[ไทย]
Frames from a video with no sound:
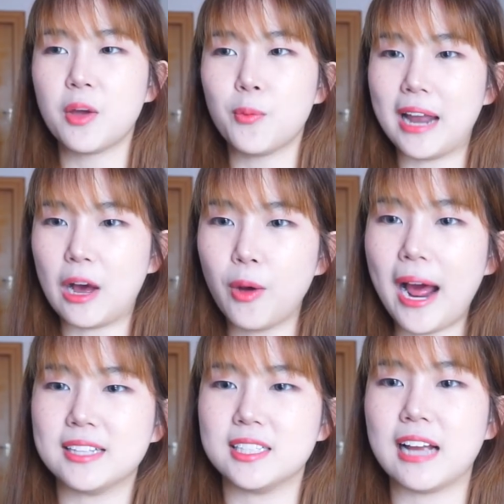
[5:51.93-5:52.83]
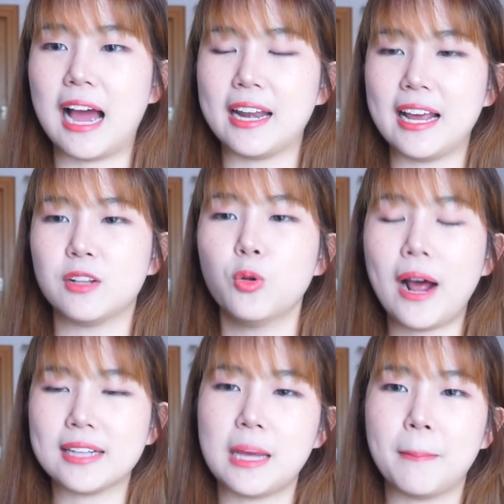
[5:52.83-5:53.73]
เวลาเขาขายสินค้าเนี่ยลูก
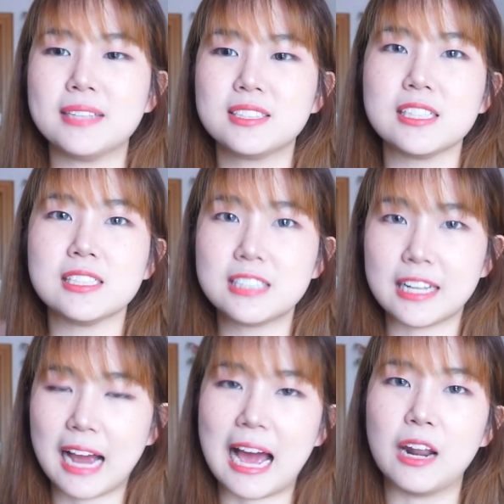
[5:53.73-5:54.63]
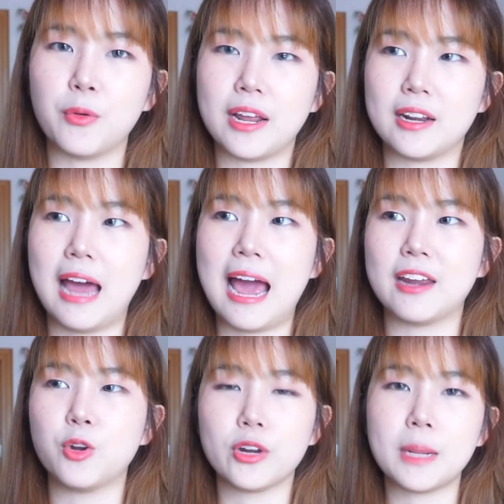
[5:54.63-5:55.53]
ค้าสามารถซื้อสินค้าเหล่านั้นได้
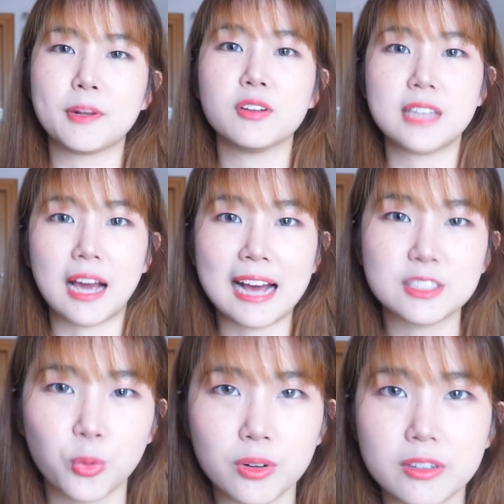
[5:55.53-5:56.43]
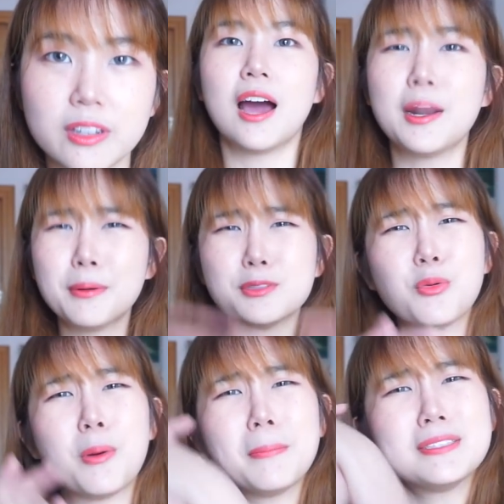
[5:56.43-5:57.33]
โดยที่ไม่ต้องเสียค่าส่งเลยอันนี้เป็นรู้สึก
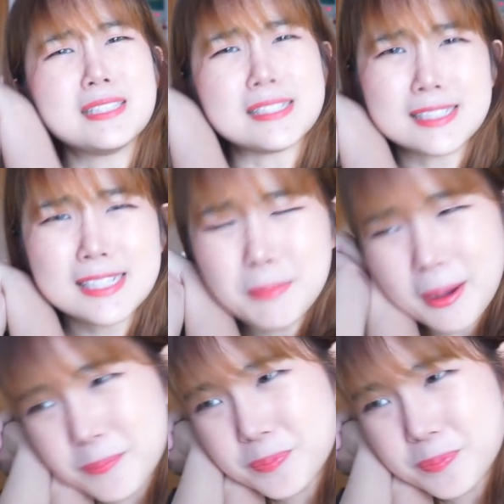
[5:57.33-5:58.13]
ว่ามันเป็นสิ่งที่แบบ